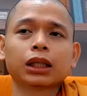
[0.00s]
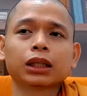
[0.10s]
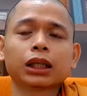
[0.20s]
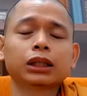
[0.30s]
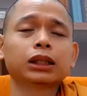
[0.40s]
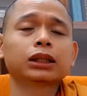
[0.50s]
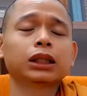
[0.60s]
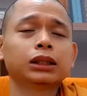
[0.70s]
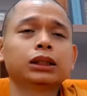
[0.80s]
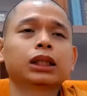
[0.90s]
cái thứ
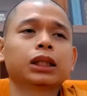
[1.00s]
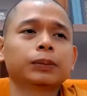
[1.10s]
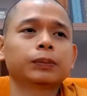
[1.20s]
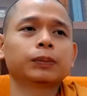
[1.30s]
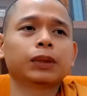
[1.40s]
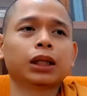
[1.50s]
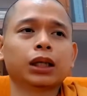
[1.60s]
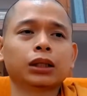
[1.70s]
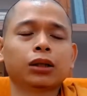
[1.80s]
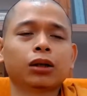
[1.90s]
tư á, là
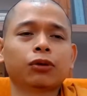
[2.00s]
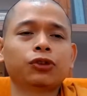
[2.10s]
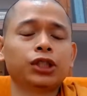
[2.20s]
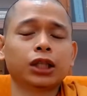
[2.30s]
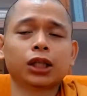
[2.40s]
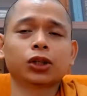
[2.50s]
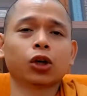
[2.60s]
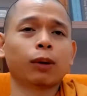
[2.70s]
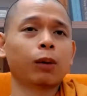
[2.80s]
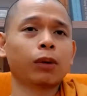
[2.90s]
do phi nhân họ
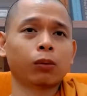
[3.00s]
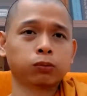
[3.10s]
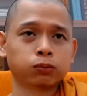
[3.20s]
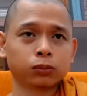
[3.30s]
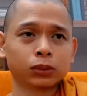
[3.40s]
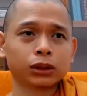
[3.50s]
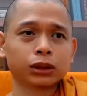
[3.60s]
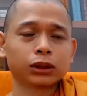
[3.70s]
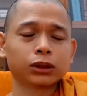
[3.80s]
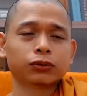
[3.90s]
báo mộng
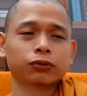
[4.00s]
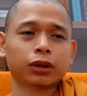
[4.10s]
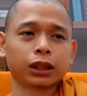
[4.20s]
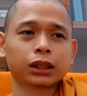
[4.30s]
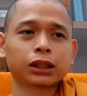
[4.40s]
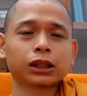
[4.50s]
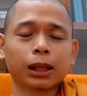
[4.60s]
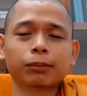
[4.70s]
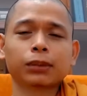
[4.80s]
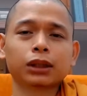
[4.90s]
và cái thứ
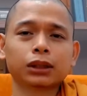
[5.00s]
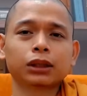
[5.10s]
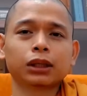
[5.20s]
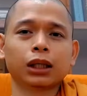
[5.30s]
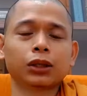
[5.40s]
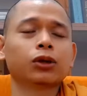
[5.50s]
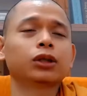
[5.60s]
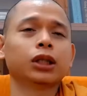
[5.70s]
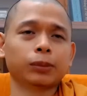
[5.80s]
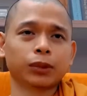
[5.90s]
năm á, là do
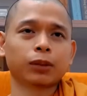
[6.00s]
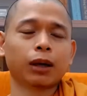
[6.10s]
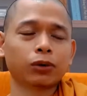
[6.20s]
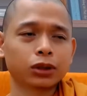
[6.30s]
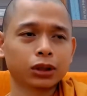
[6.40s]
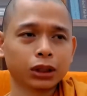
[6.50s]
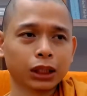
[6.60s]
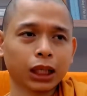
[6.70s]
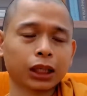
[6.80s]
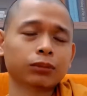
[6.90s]
nghiệp nó báo trước cái
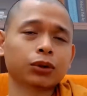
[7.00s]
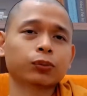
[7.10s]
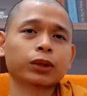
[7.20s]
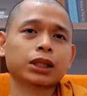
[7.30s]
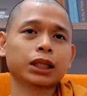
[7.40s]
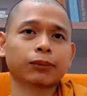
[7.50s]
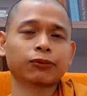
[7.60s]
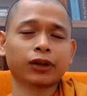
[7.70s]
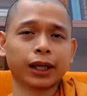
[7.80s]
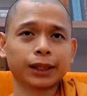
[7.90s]
cảnh mà chúng ta sẽ gặp
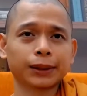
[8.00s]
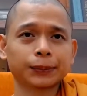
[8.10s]
phải